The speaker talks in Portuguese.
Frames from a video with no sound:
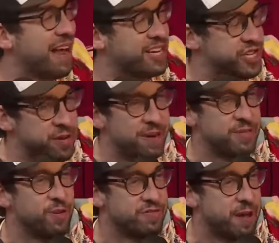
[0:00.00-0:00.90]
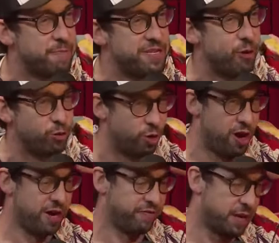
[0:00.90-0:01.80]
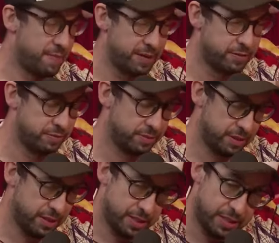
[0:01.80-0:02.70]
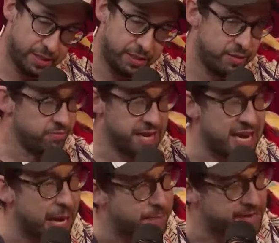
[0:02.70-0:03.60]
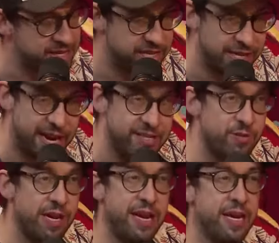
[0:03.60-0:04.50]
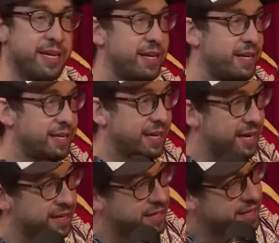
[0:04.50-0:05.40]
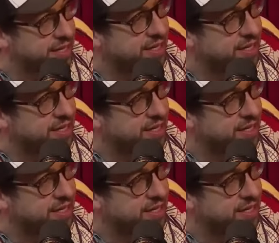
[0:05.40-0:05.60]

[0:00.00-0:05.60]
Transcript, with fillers: que era latino, mas moças vieram pedir autógrafo, tá, mas não. não nem lap é dance de graça. Mas assim, você sente que,